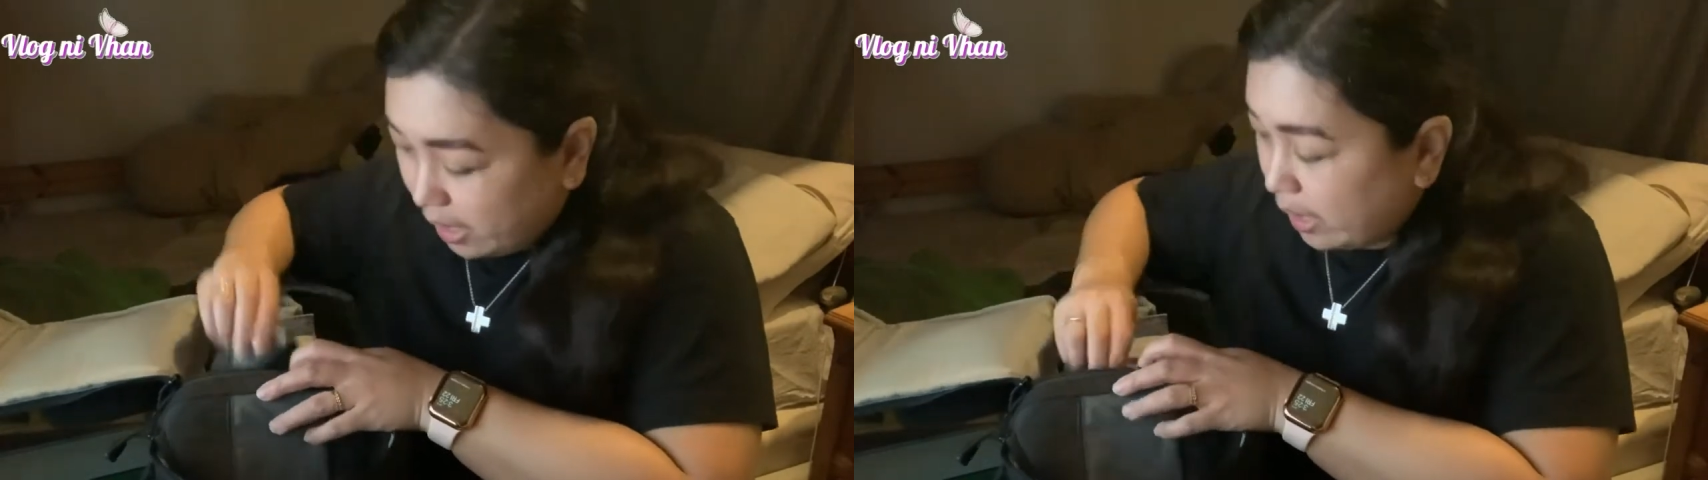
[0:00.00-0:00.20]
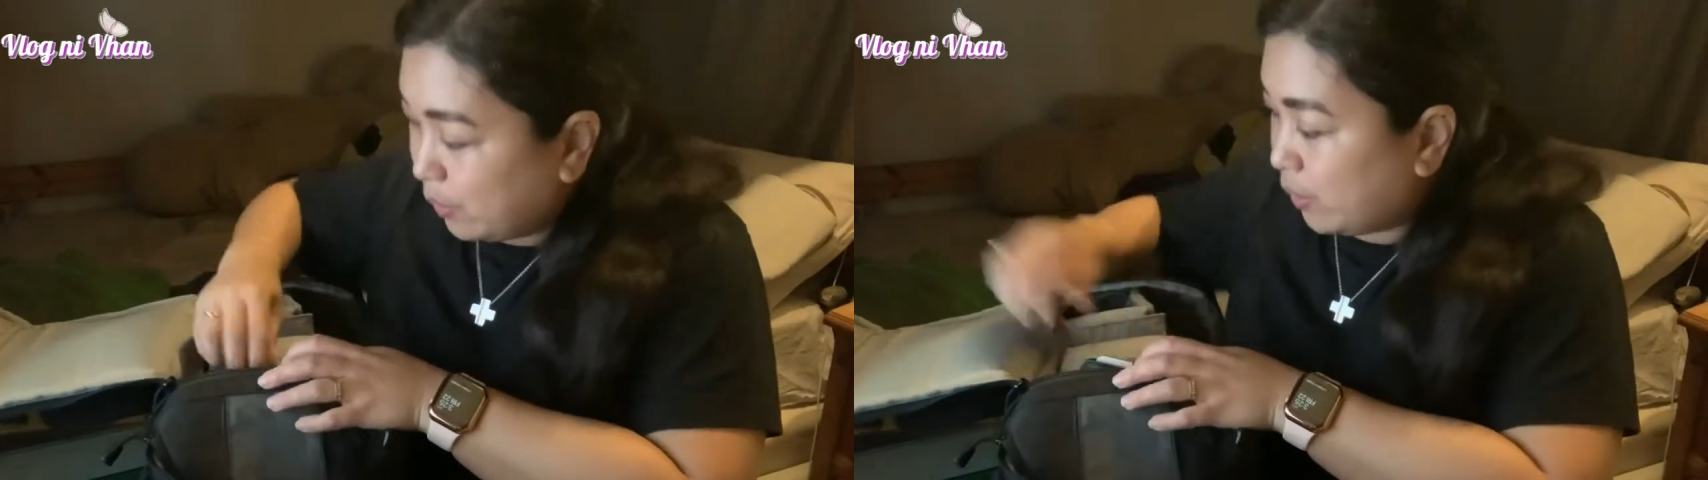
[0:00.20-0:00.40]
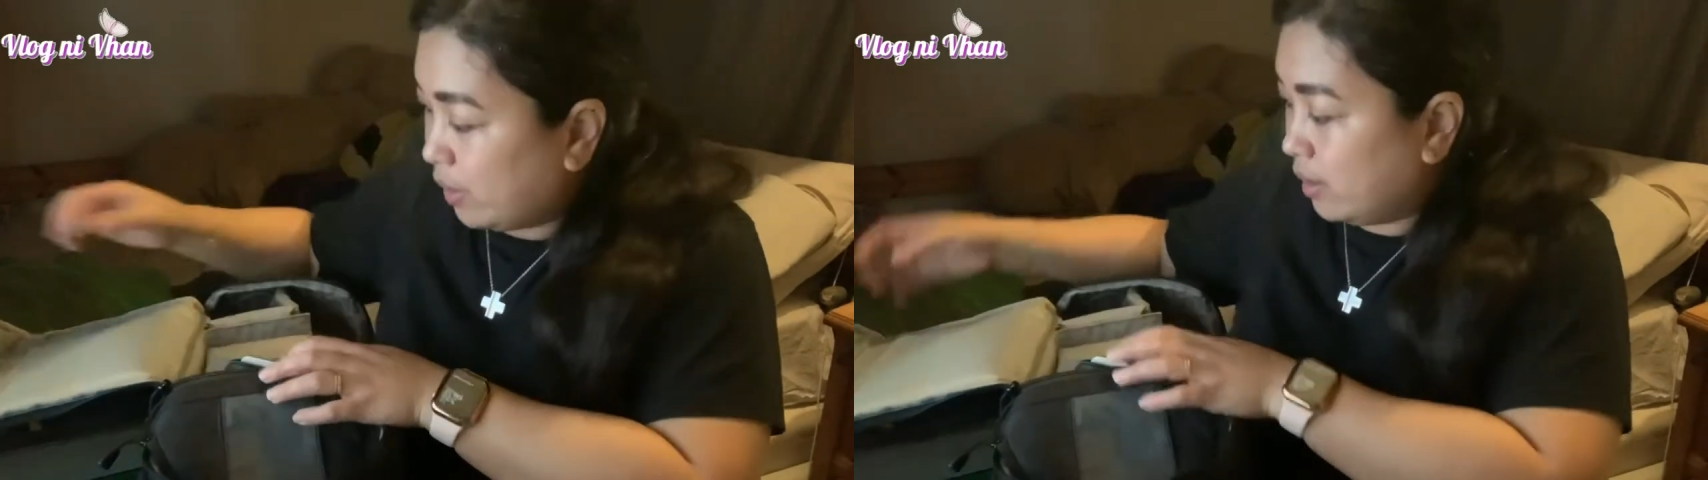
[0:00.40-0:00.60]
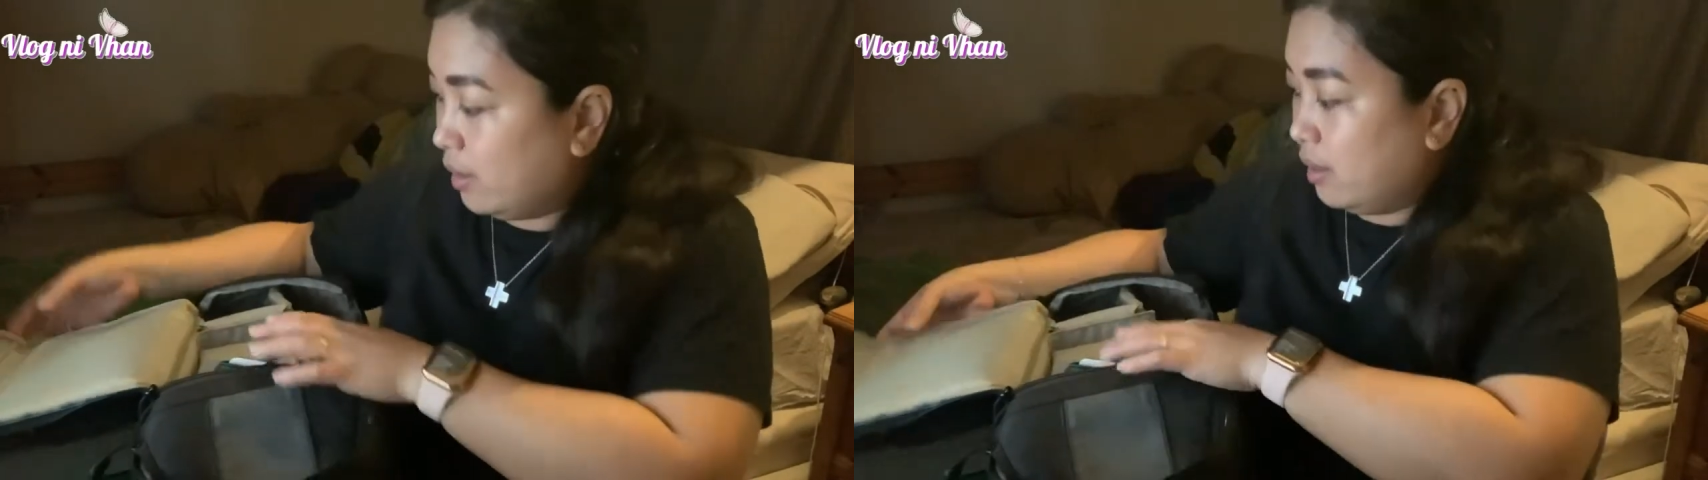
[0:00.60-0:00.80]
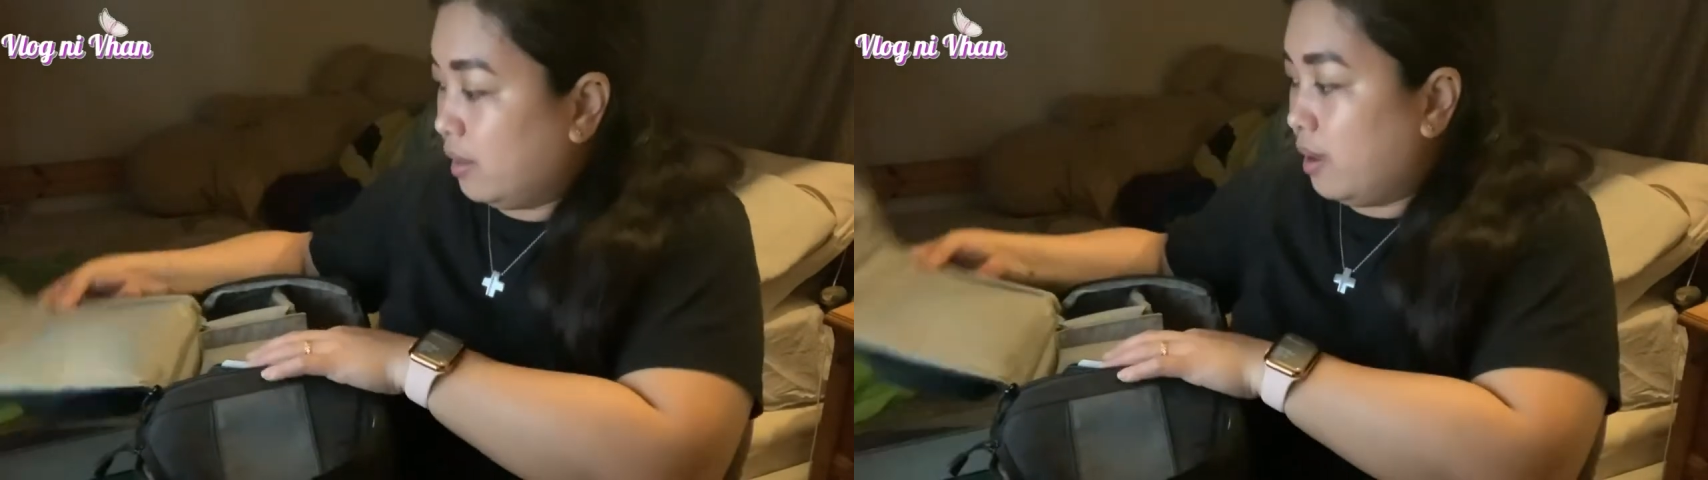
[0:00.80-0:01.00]
Ayun
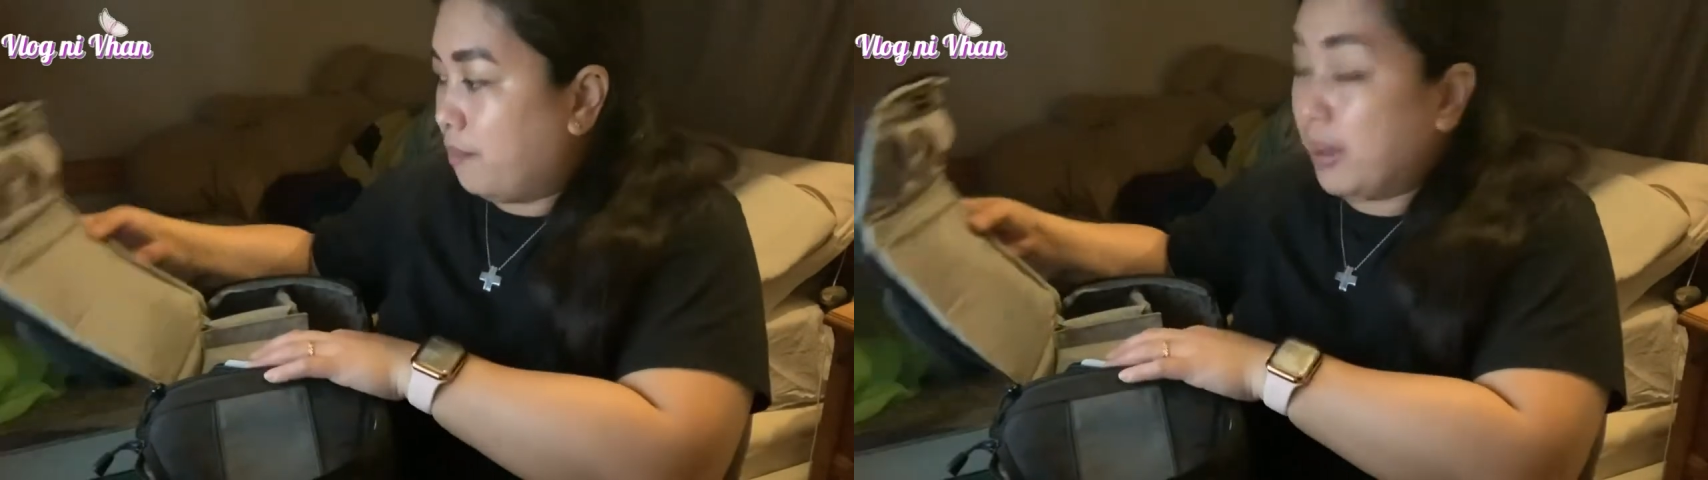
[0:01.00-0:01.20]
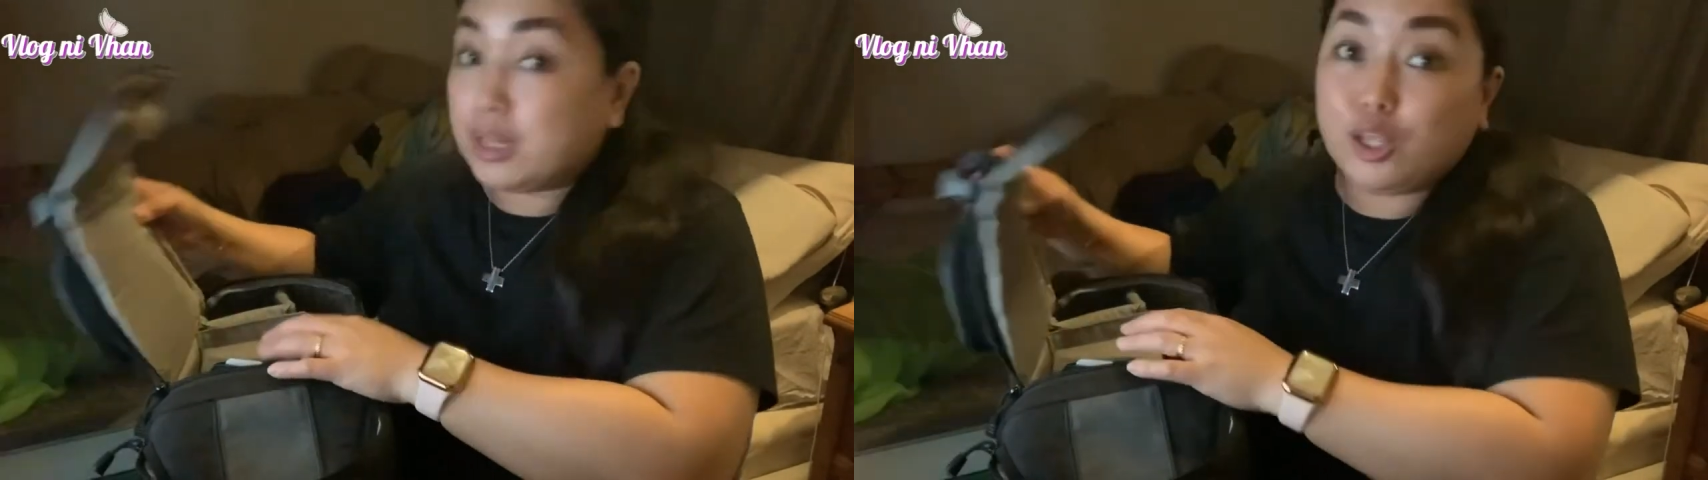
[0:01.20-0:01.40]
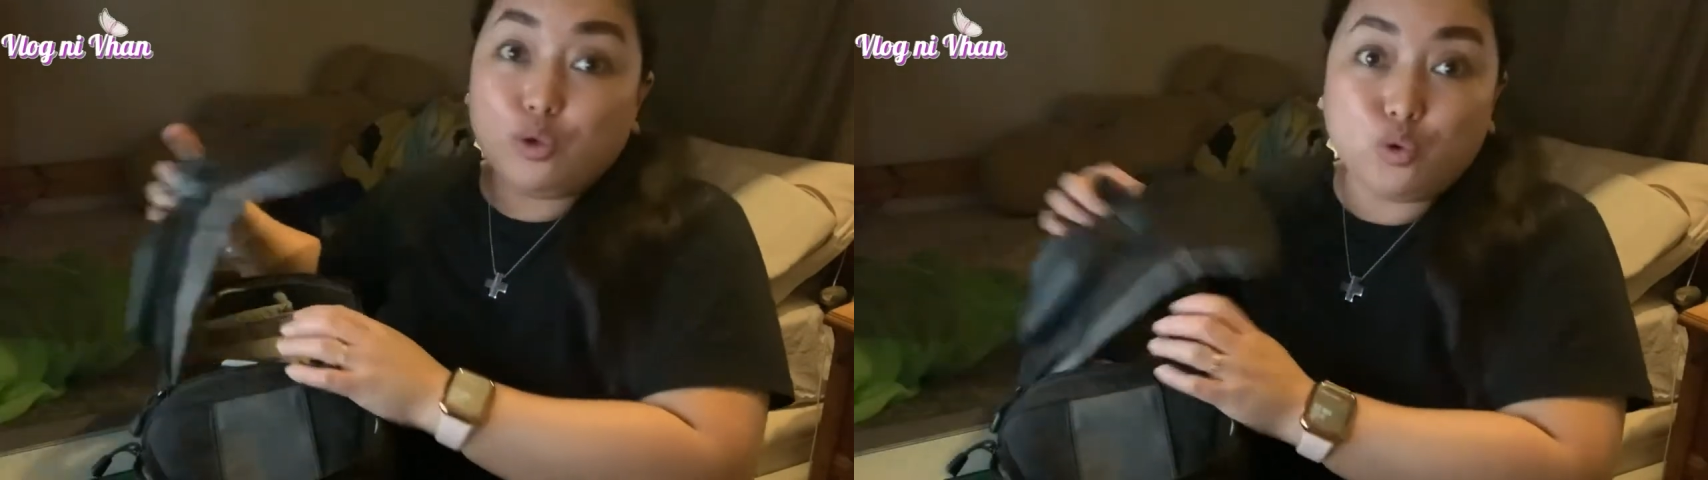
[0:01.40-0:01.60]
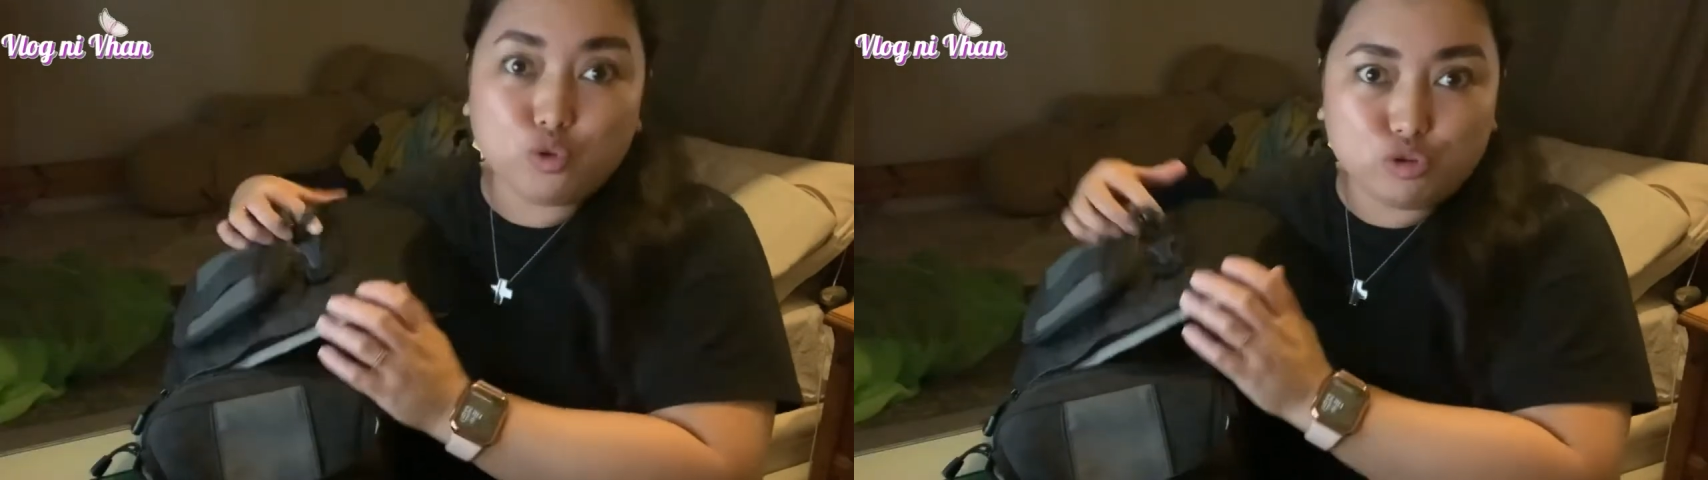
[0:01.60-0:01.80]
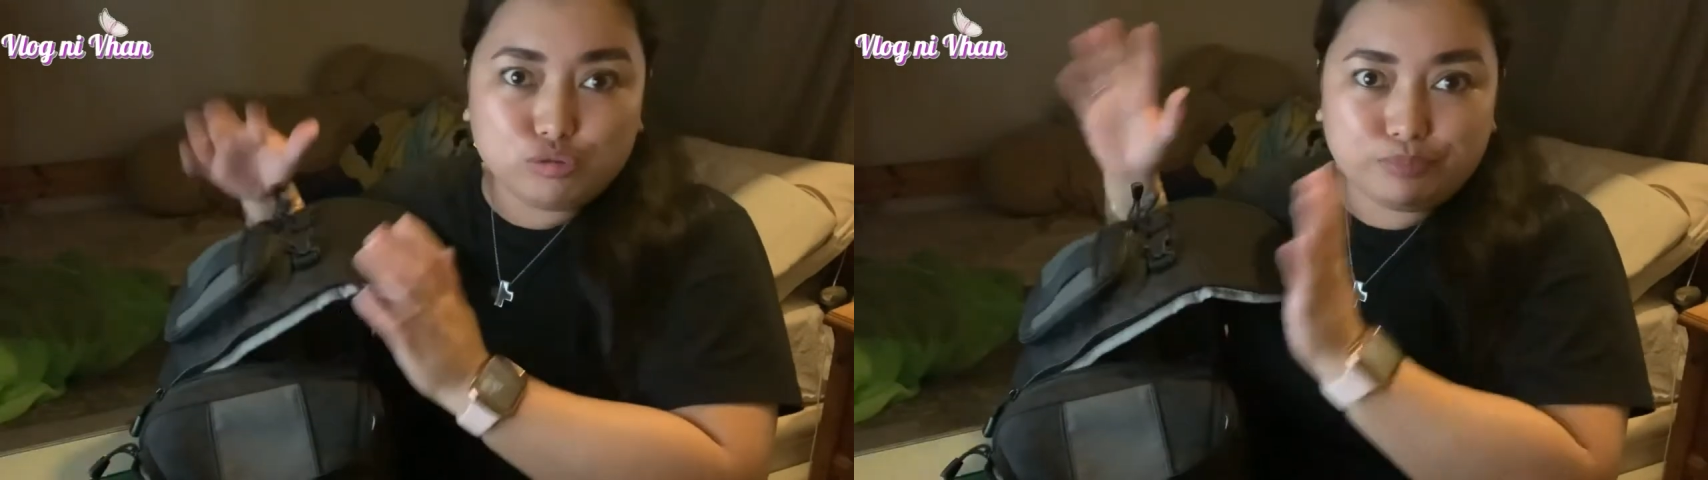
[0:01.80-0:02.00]
pati
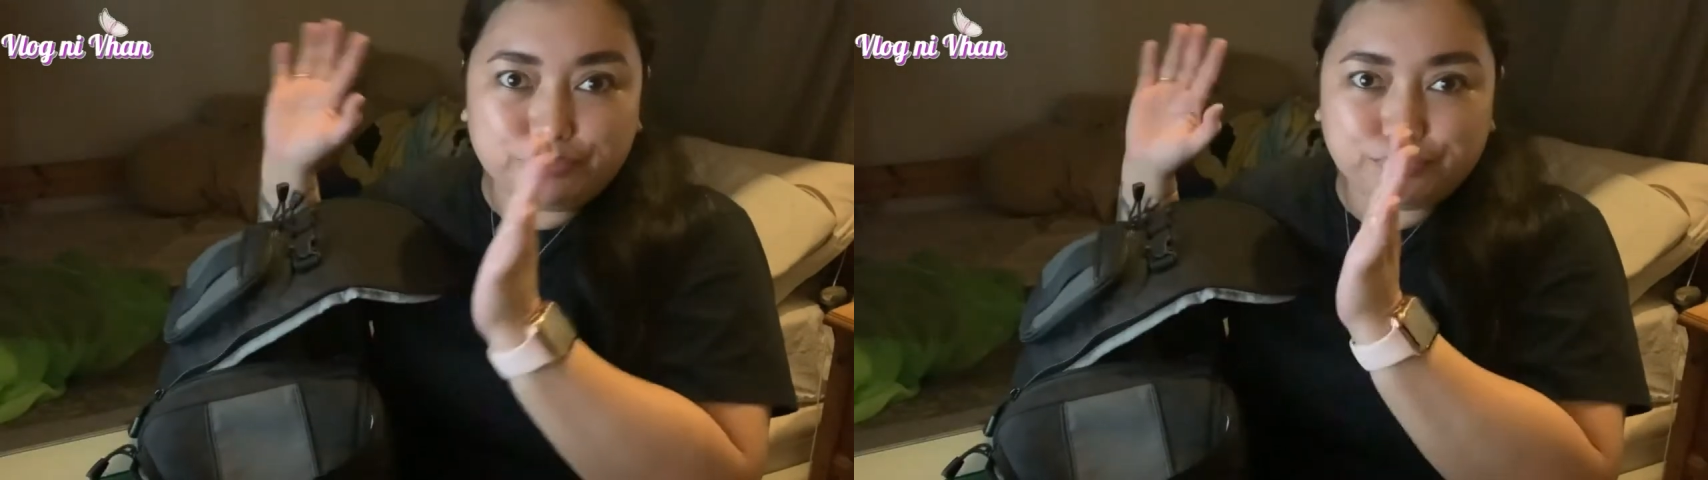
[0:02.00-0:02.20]
yung